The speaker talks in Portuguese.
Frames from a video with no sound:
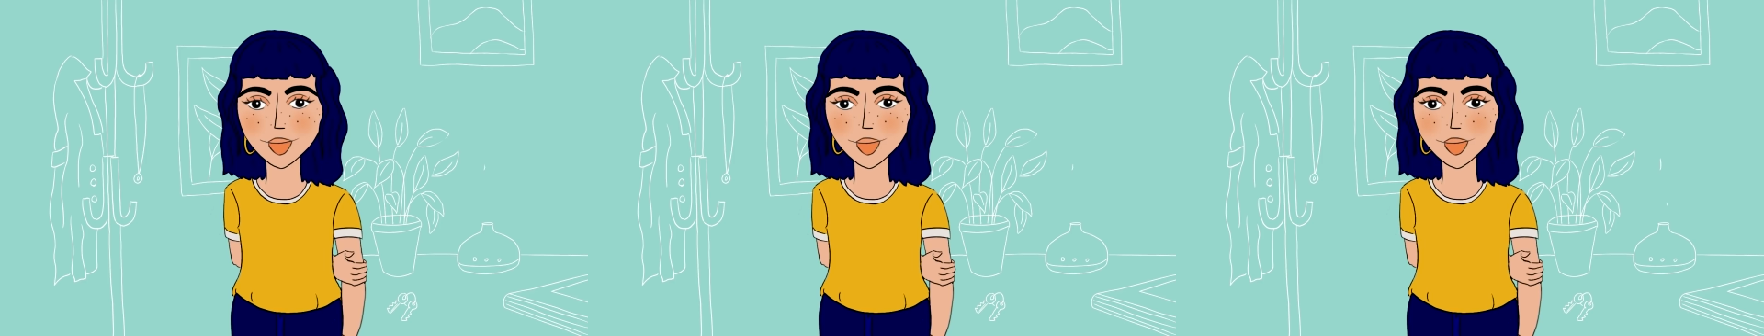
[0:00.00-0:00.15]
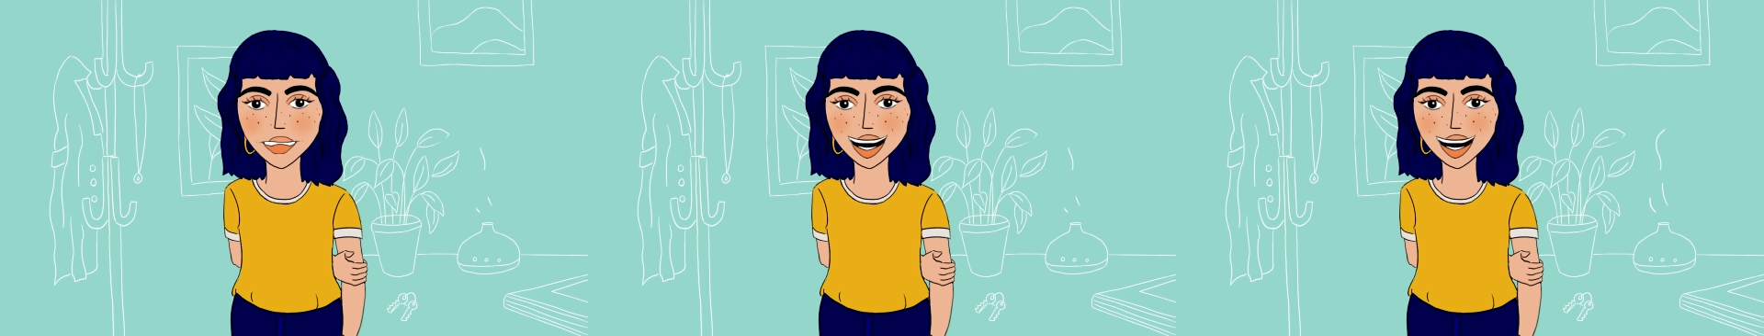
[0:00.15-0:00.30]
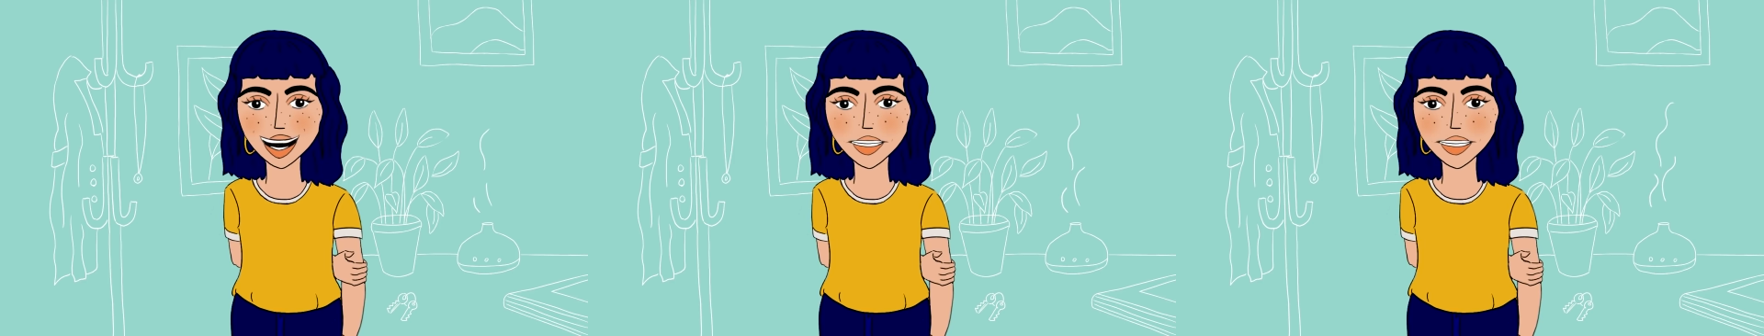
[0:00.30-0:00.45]

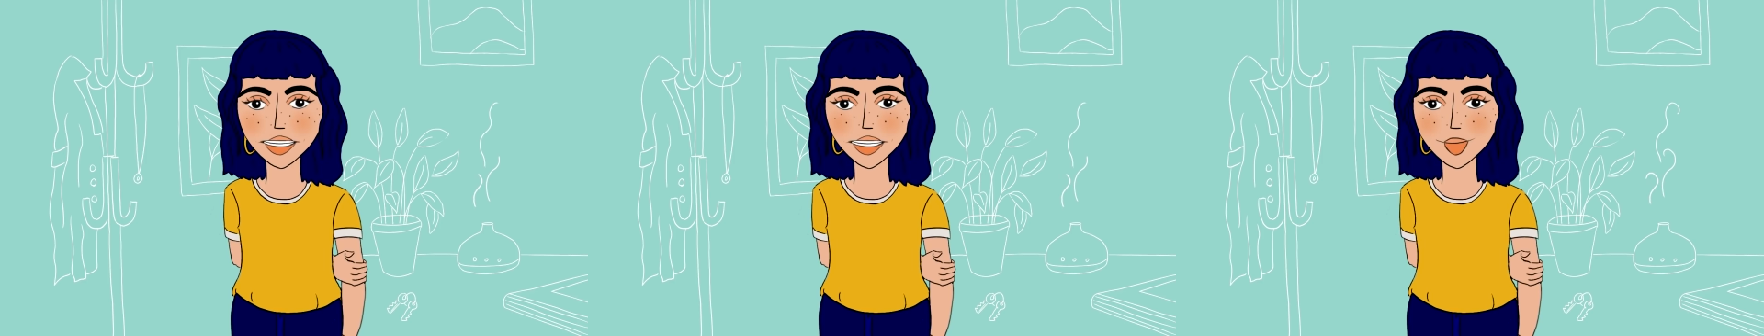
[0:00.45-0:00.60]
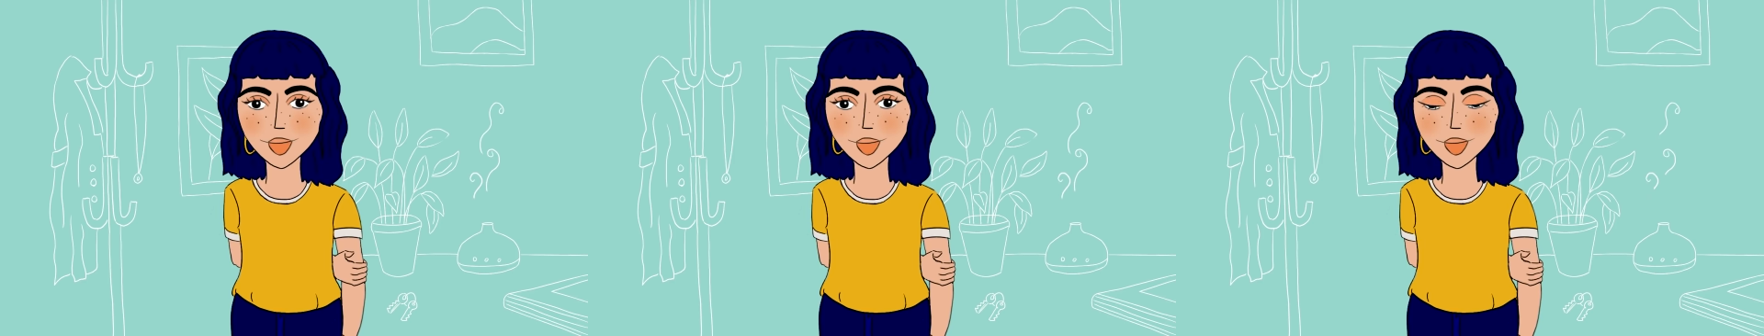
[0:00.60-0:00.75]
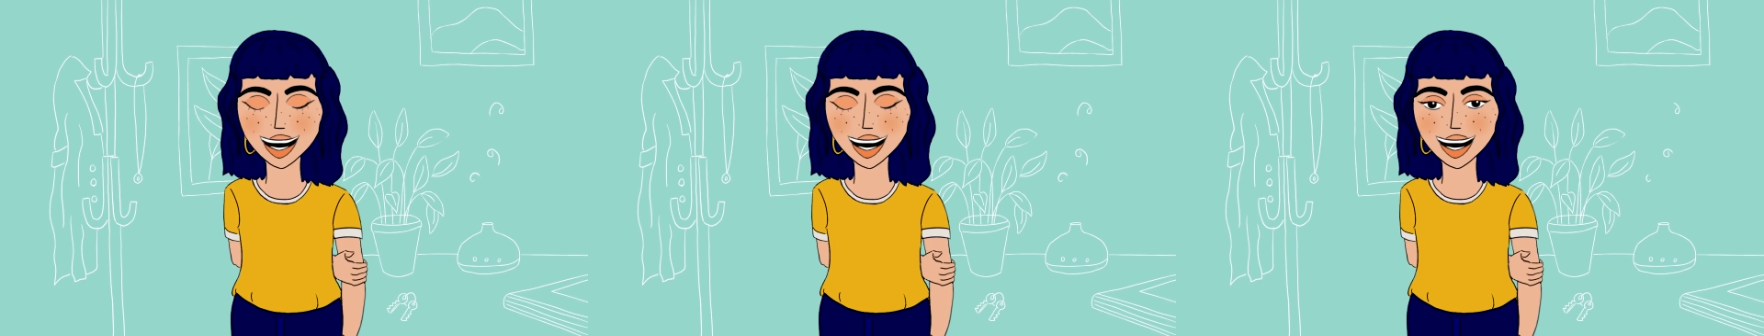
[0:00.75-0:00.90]
na
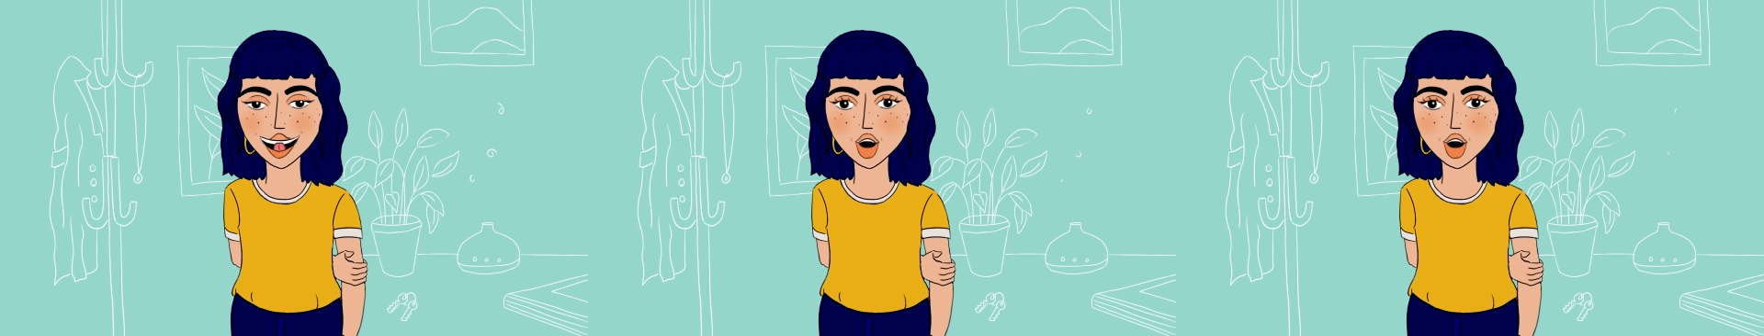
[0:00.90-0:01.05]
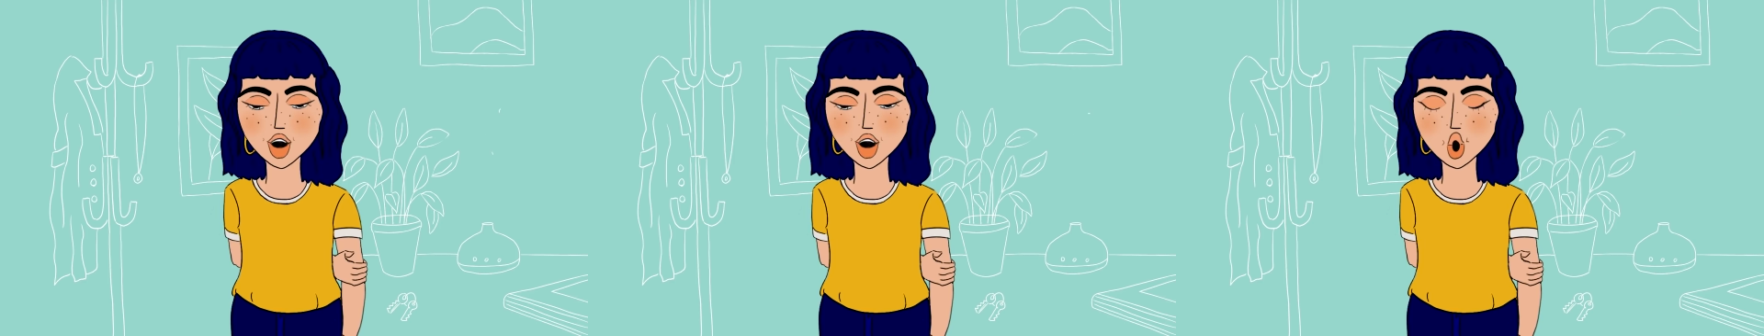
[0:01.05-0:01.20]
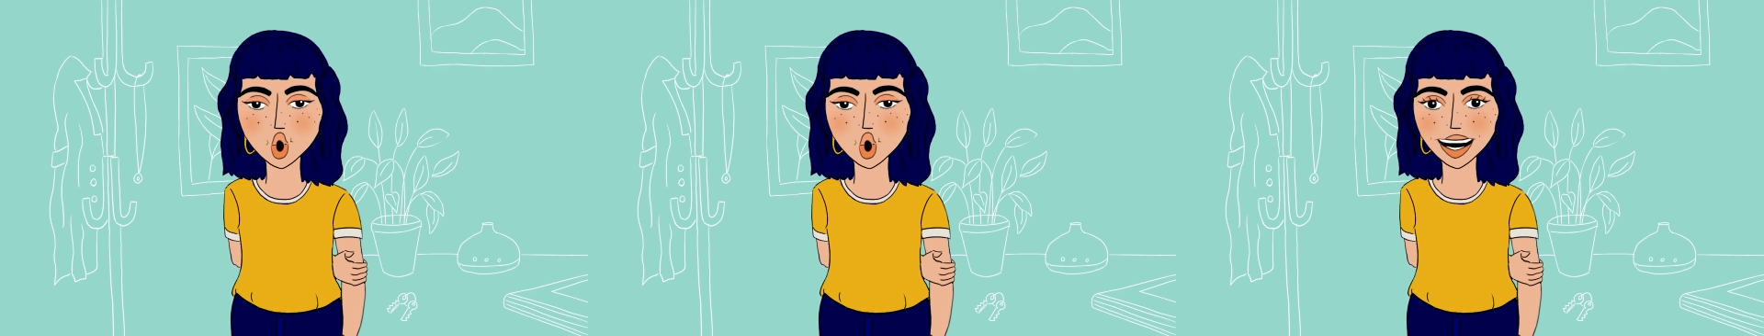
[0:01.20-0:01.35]

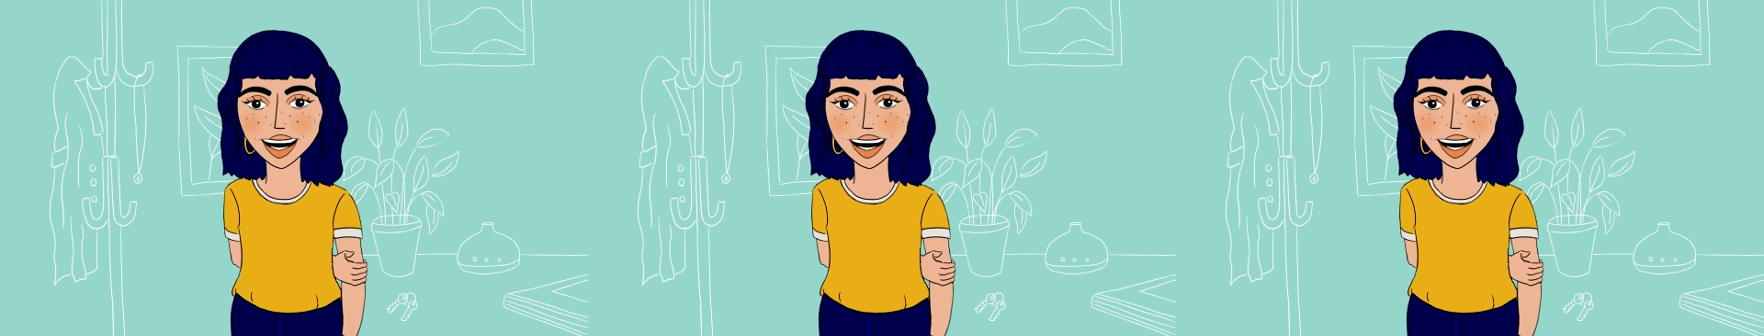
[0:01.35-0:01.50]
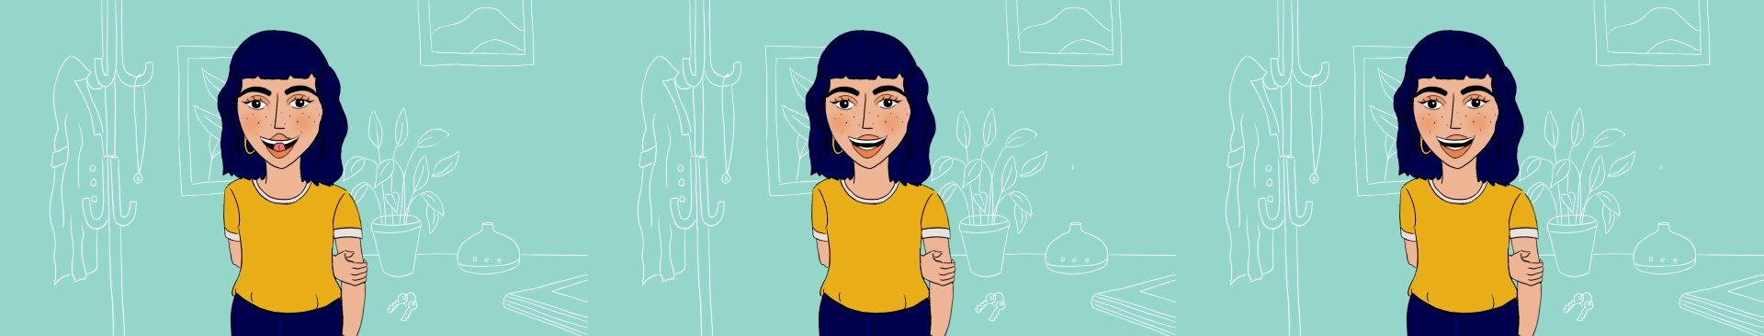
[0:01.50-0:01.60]
HBO,